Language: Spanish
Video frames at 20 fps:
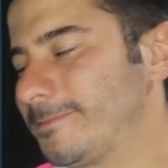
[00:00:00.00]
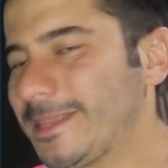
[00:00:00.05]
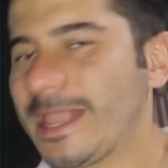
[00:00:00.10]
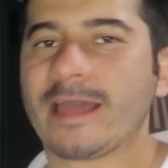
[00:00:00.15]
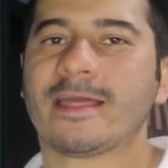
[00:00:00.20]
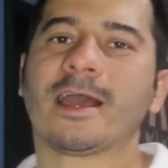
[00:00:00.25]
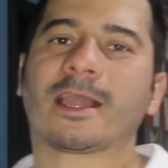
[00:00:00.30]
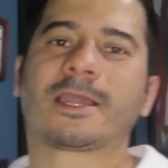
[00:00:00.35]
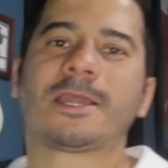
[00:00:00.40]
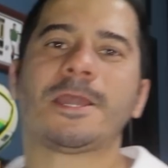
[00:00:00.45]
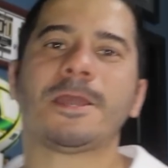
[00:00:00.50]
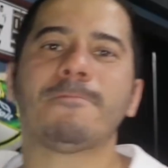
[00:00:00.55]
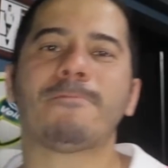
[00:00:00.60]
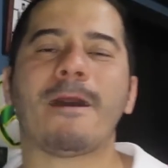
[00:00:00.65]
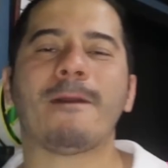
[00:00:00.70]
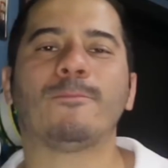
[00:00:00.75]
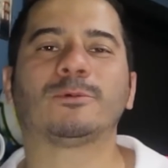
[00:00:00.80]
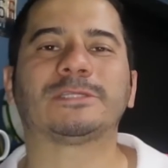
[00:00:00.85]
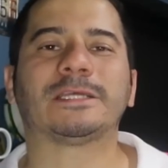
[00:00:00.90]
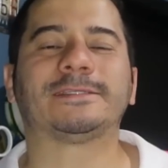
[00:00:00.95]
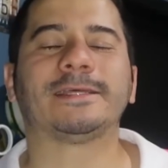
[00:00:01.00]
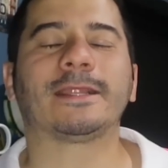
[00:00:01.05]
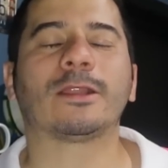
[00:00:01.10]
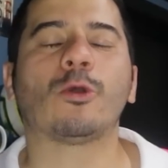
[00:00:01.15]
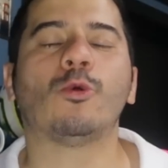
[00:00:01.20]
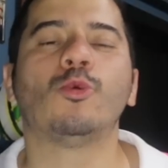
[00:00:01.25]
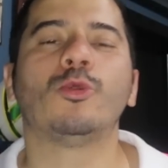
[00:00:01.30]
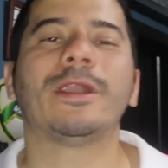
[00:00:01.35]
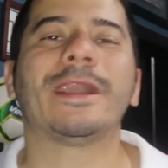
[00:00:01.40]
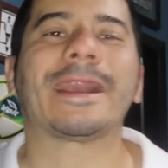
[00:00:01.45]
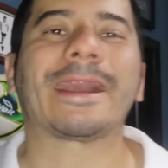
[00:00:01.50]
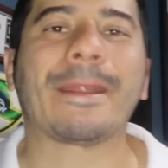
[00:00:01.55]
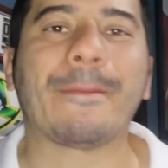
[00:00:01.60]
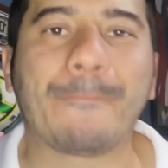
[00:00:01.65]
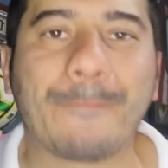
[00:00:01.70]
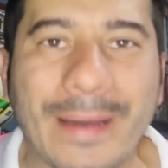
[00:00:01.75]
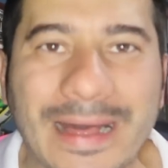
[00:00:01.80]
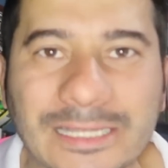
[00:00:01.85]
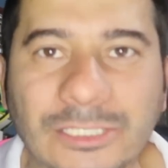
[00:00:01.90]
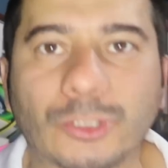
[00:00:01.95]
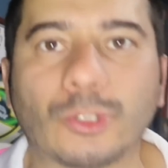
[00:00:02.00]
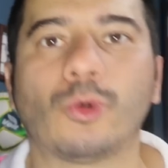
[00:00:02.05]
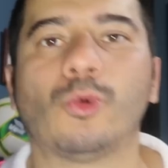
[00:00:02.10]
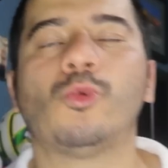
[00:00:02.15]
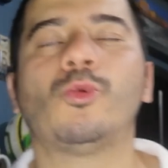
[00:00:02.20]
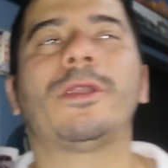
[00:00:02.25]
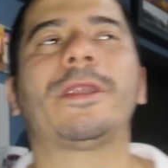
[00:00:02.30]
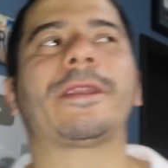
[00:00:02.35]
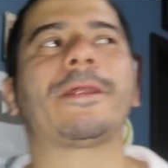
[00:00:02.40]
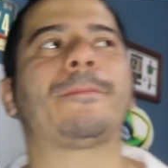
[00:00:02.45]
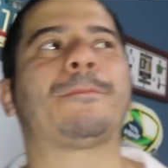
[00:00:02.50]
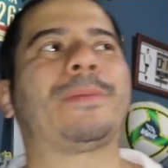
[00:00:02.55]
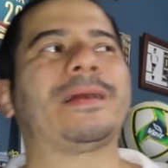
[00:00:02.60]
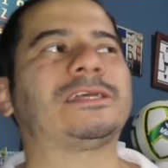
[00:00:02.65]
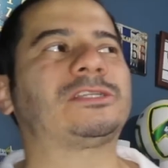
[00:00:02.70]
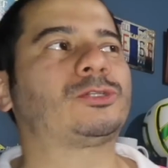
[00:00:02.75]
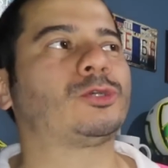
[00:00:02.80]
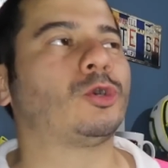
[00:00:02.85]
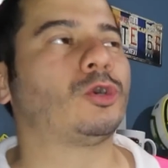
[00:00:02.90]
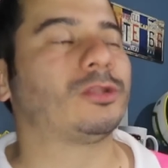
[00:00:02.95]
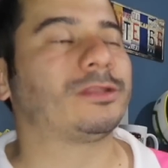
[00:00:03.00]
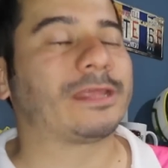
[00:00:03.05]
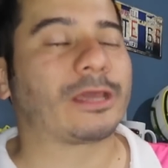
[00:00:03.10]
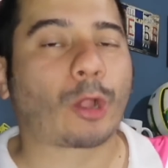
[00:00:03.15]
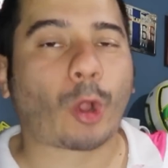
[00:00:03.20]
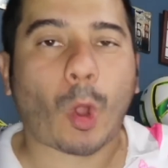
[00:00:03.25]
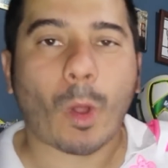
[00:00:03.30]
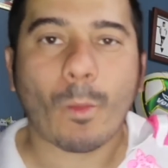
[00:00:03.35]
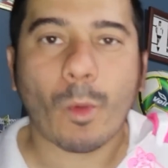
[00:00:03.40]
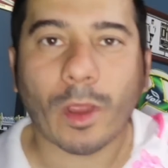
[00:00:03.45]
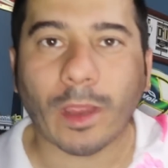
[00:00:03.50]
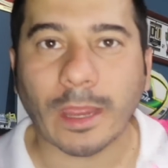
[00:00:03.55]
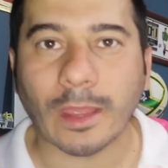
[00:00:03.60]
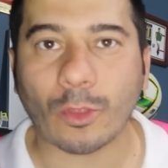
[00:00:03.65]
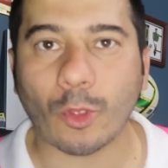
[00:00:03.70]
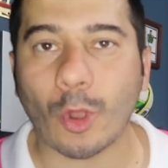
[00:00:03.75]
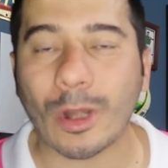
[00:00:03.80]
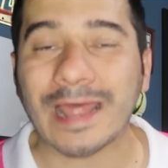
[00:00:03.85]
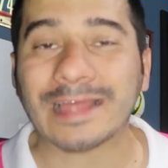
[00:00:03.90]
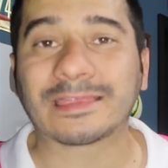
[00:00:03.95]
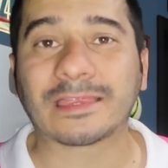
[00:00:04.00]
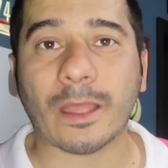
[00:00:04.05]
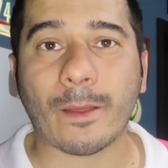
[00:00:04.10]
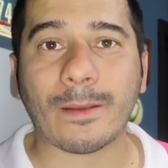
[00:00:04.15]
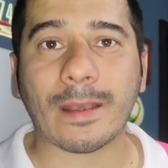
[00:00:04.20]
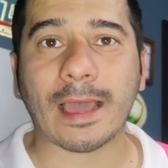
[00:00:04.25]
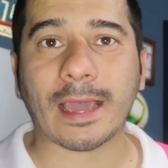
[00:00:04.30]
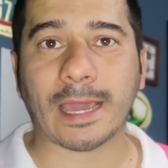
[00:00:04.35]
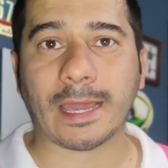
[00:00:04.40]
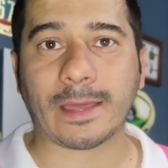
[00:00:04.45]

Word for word: Ya de aquí vamos a hacer un repaso, un repaso de cómo quedó la tabla